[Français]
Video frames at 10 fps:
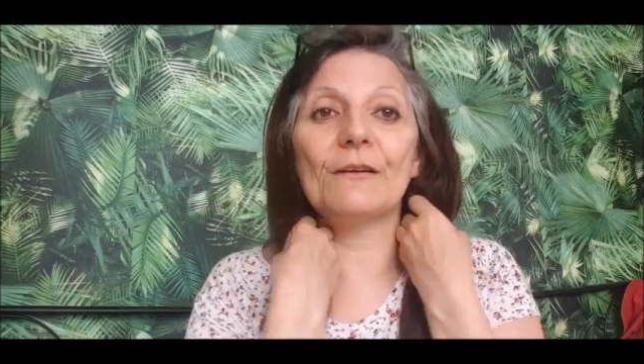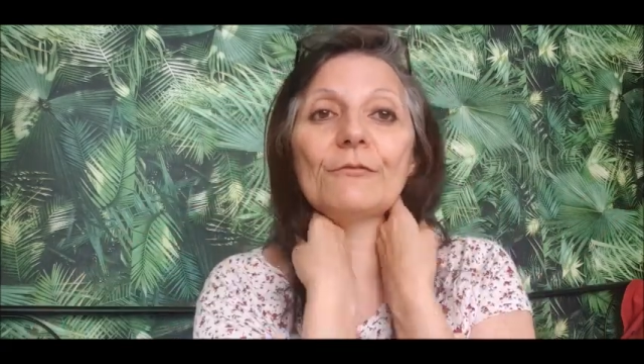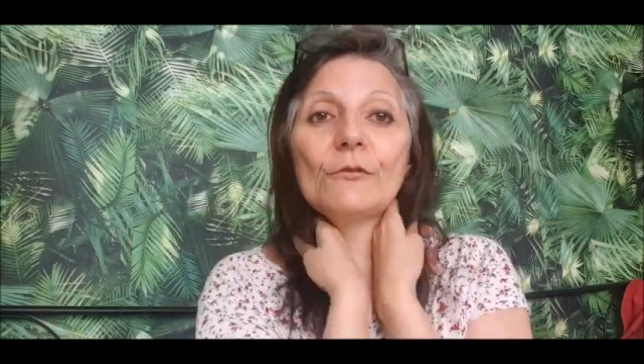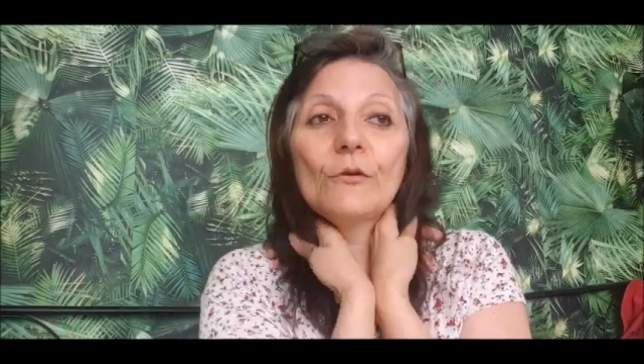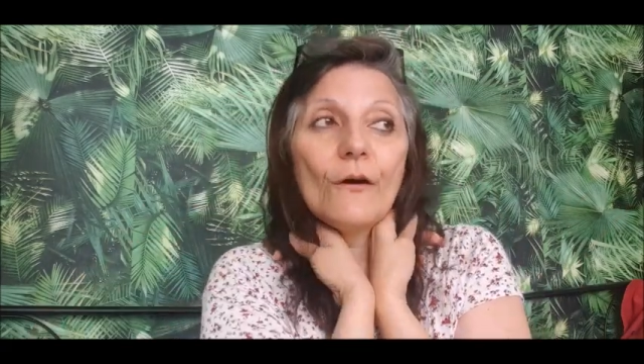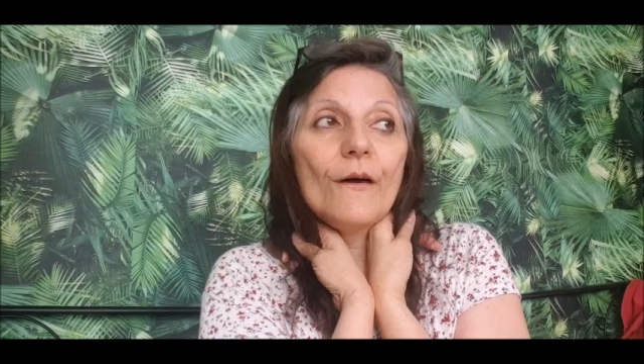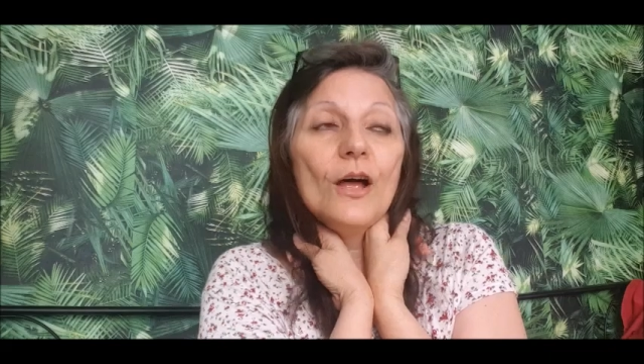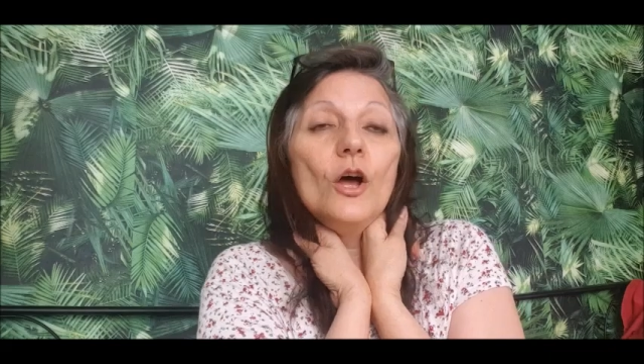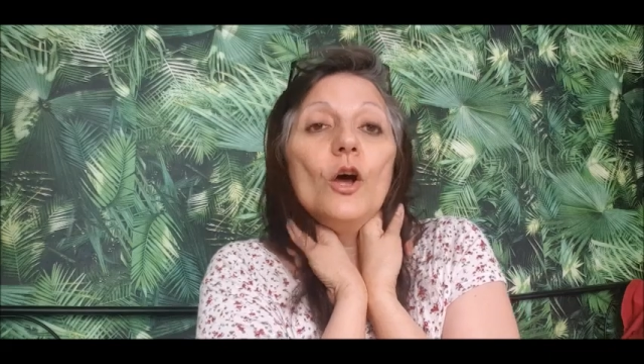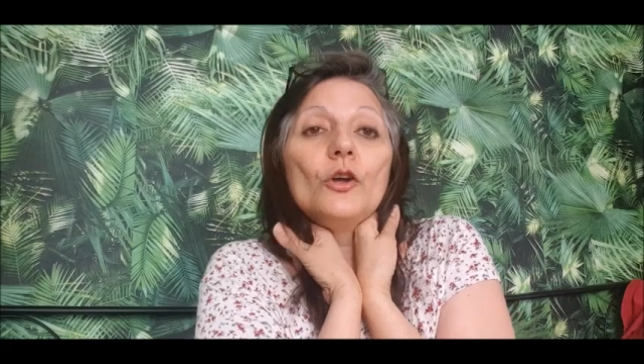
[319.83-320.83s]
Il faut,
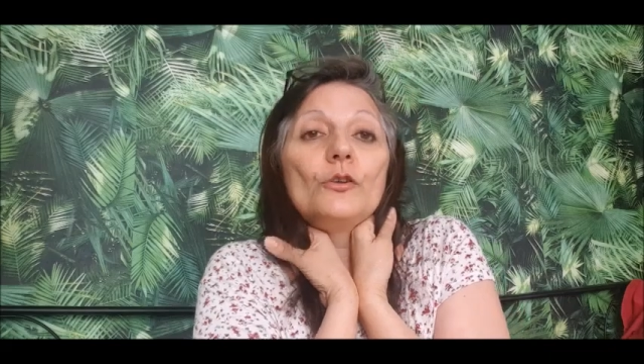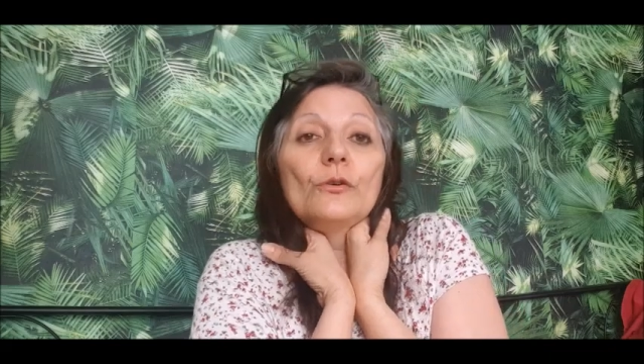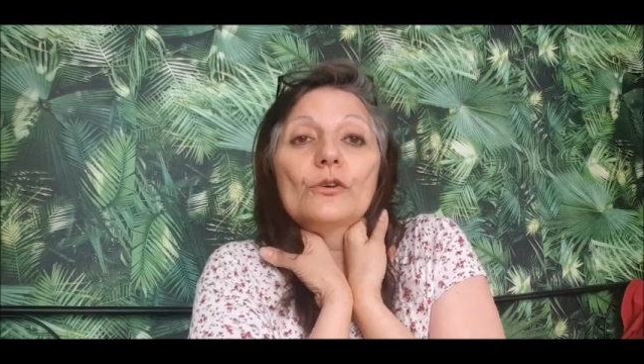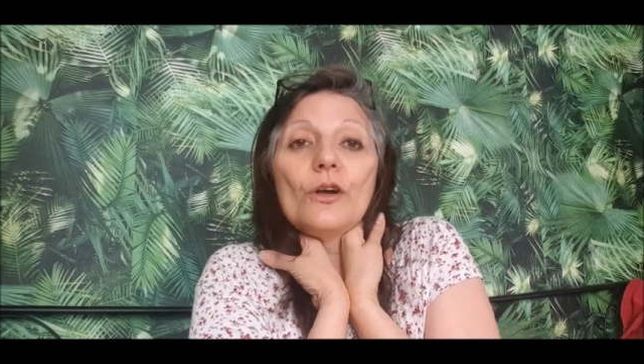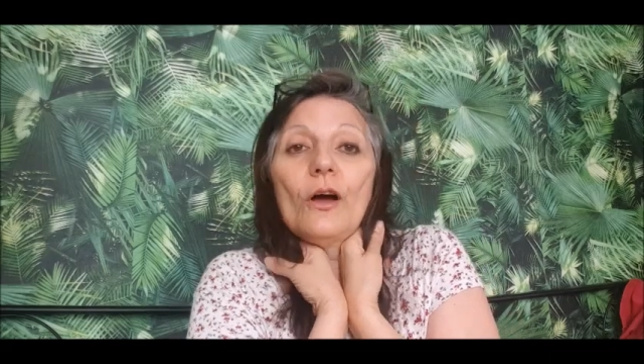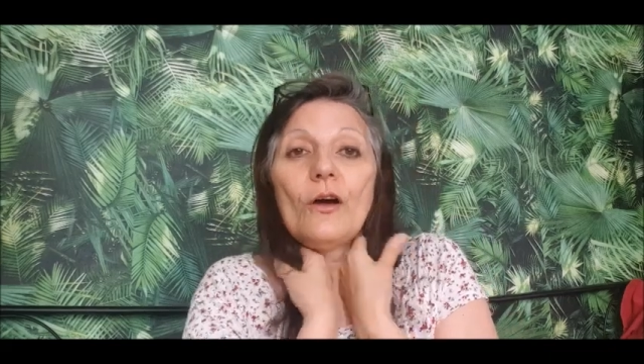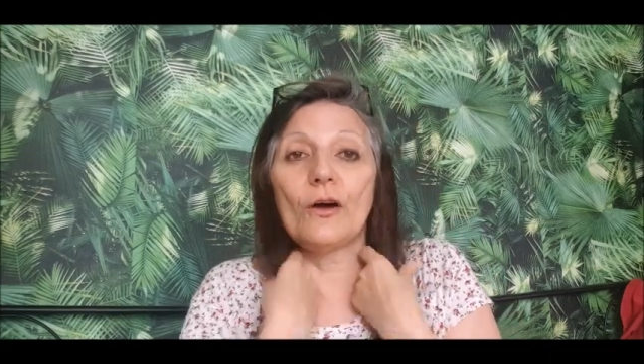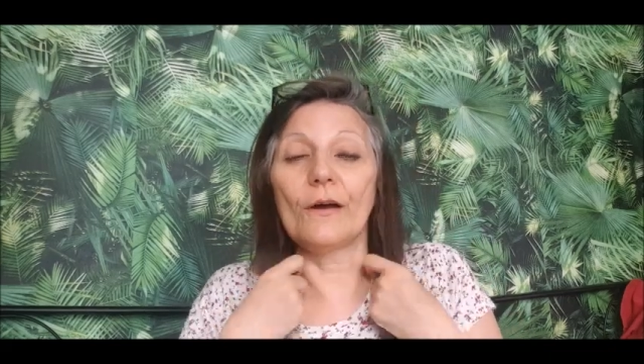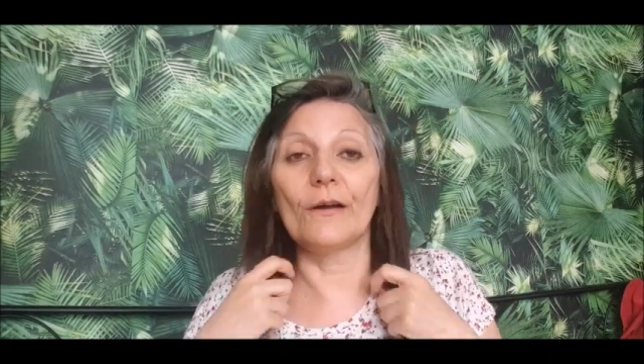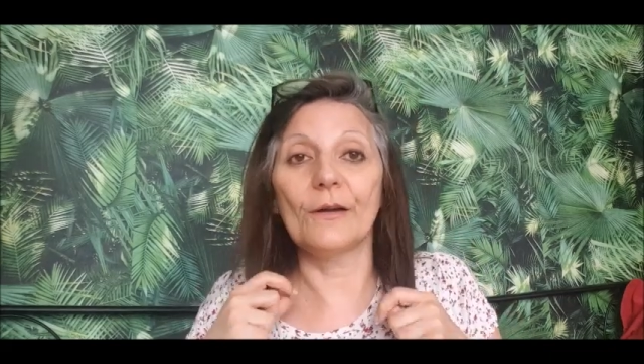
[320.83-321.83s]
donc
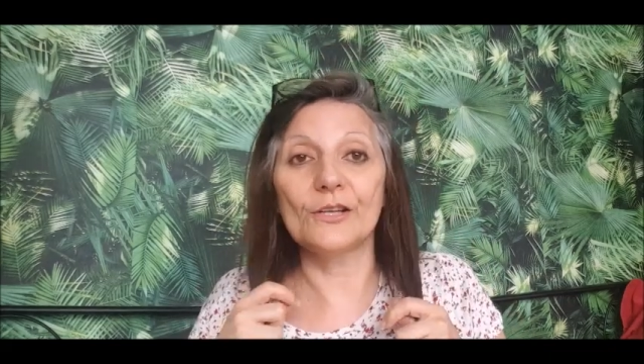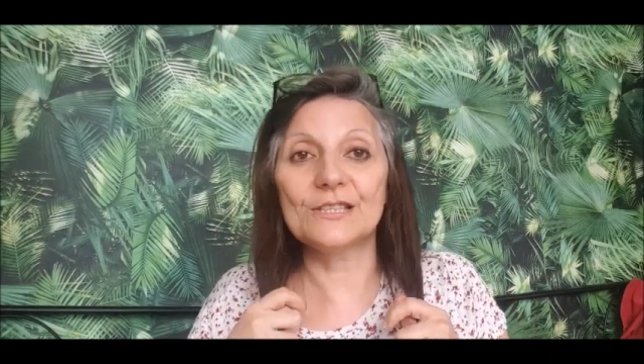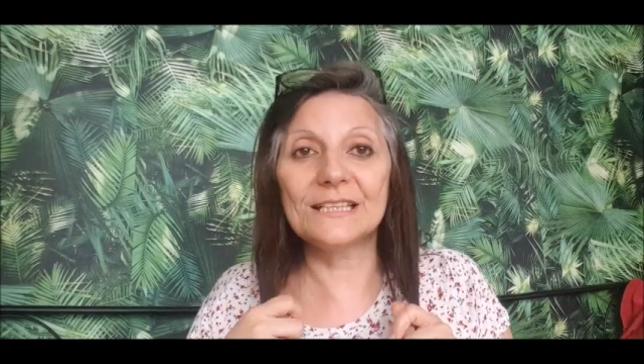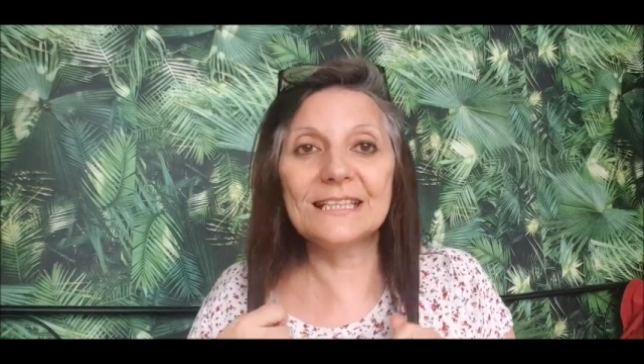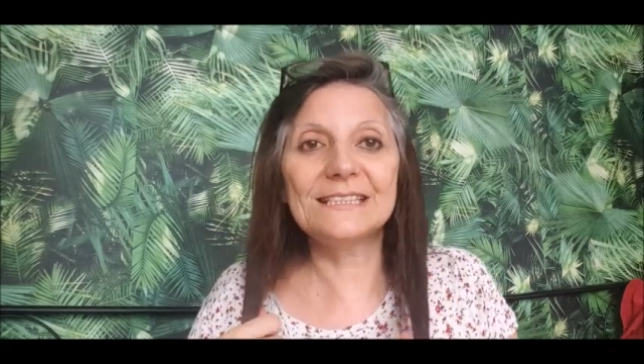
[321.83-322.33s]
j'ai